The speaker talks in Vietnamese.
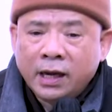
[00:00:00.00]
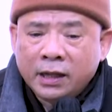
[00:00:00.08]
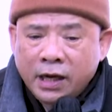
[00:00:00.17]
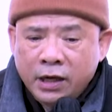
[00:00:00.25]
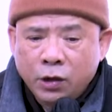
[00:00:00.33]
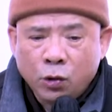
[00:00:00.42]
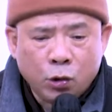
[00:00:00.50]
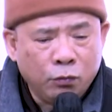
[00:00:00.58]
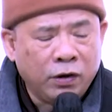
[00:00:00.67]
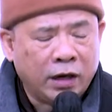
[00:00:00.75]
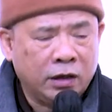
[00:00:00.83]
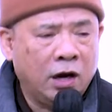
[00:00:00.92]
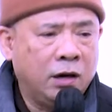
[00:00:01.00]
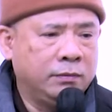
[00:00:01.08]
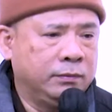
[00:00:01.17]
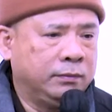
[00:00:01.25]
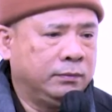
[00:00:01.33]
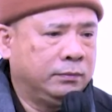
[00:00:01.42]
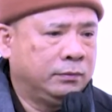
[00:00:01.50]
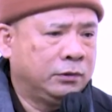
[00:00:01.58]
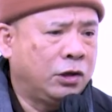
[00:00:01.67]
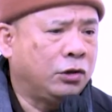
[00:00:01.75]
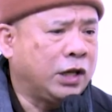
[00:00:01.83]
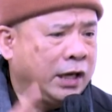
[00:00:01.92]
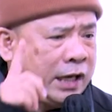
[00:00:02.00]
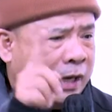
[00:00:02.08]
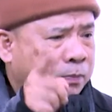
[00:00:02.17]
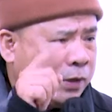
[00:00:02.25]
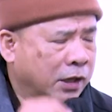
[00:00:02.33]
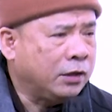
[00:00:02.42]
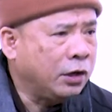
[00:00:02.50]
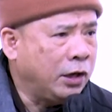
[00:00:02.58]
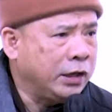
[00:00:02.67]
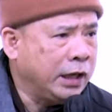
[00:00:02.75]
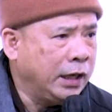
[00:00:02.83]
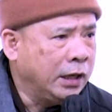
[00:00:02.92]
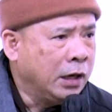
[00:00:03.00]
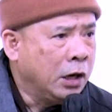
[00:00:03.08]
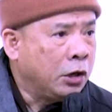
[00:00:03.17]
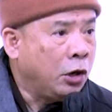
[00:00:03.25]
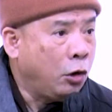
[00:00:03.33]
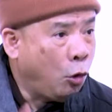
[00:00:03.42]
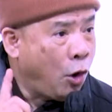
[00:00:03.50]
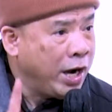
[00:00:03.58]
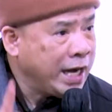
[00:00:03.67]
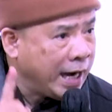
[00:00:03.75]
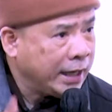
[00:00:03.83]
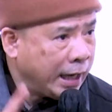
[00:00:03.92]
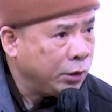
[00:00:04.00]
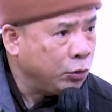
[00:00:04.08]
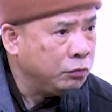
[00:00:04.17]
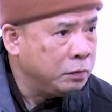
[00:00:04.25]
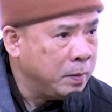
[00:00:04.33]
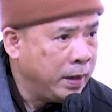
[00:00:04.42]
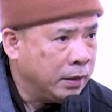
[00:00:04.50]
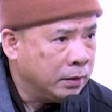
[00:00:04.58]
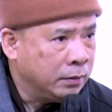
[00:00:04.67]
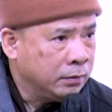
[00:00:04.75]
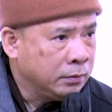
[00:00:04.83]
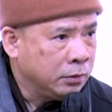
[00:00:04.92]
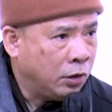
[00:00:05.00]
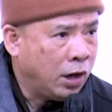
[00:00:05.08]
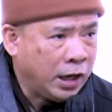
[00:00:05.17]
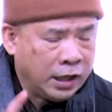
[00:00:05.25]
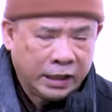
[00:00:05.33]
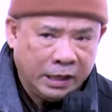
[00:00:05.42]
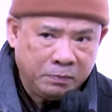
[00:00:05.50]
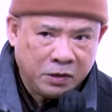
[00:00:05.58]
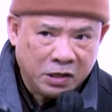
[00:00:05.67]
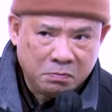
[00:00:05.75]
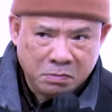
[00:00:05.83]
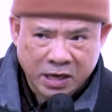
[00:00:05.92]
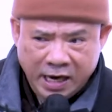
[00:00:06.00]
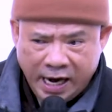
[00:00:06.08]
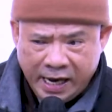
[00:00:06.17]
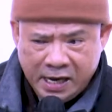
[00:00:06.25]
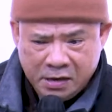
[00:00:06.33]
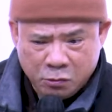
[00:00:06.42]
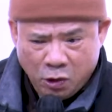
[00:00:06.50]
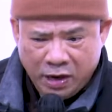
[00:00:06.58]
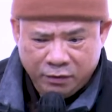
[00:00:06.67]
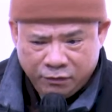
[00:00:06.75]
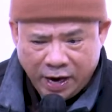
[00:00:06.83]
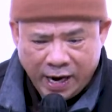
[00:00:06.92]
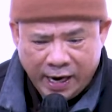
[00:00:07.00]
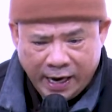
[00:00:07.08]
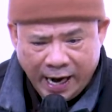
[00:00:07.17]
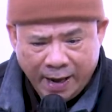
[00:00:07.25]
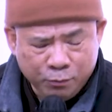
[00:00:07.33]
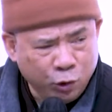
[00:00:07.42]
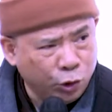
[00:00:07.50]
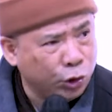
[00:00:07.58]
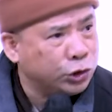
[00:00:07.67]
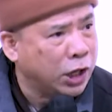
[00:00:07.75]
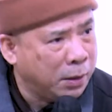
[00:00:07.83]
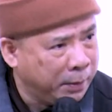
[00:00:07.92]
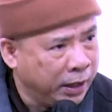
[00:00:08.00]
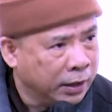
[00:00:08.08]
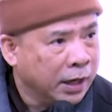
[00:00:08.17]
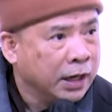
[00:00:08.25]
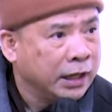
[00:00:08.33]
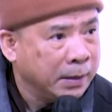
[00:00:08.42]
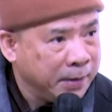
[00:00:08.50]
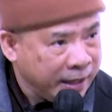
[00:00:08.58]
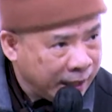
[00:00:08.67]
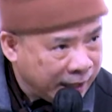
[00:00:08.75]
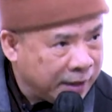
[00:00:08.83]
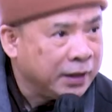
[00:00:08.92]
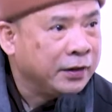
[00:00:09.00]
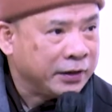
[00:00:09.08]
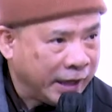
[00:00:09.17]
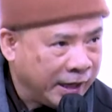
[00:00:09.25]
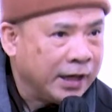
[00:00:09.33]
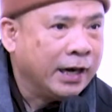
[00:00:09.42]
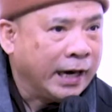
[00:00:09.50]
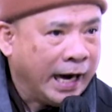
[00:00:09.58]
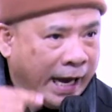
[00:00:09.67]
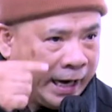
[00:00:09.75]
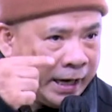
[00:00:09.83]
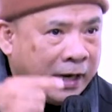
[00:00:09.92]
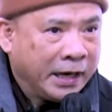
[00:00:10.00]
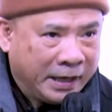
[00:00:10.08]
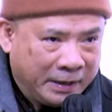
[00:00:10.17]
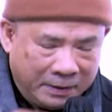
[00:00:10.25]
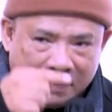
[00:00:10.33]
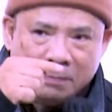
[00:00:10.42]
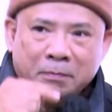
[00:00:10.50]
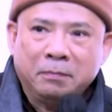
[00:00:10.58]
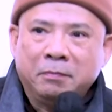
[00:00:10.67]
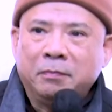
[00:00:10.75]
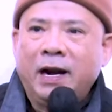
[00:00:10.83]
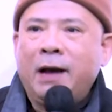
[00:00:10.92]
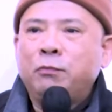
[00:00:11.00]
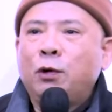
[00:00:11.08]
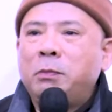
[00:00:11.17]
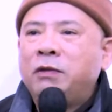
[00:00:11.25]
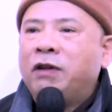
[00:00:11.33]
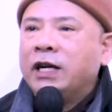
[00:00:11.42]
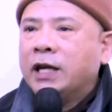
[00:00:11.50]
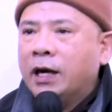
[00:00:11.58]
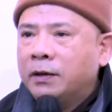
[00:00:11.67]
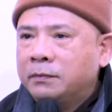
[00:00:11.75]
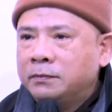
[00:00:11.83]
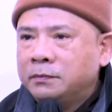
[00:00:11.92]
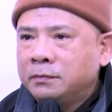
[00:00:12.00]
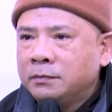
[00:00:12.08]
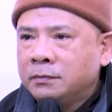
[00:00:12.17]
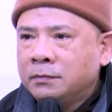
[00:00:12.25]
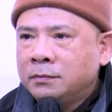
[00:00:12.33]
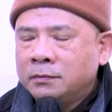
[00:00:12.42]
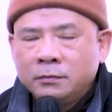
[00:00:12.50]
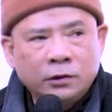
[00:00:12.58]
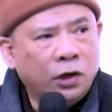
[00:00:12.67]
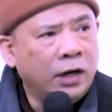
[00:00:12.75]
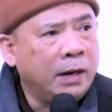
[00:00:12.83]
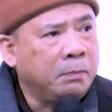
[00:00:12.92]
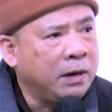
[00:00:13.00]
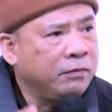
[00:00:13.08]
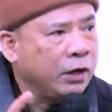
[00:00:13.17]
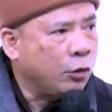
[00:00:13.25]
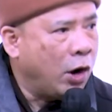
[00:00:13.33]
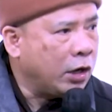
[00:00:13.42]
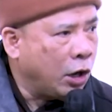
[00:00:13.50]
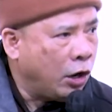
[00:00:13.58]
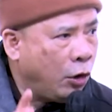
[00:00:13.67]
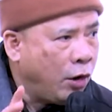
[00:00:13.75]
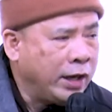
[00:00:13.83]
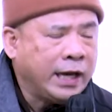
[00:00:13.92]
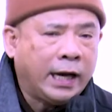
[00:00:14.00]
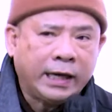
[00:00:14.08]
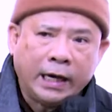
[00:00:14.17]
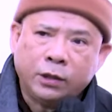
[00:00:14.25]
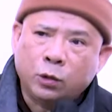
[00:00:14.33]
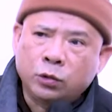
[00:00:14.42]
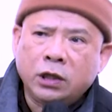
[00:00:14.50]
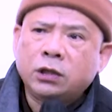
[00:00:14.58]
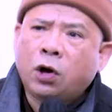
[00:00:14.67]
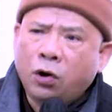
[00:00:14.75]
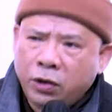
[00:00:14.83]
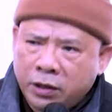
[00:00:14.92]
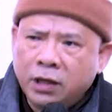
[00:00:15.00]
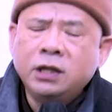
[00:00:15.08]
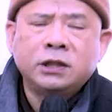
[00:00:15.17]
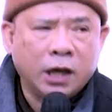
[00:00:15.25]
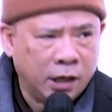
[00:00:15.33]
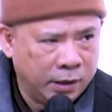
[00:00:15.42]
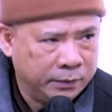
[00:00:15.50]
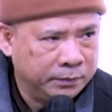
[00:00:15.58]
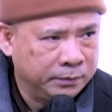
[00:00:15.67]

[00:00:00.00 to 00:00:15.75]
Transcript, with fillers: Ví dụ con vật đó có thể kiếp trước nó là chi, nó là oán gia trái chủ với mình, hoặc là kiếp trước mình hay quầy phá làm cho nó sợ mình, thì bây giờ nó trở ngược lại làm cho mình phải sợ. Cho nên mình phải quán đó là oán gia trái chủ thì thôi đừng sợ.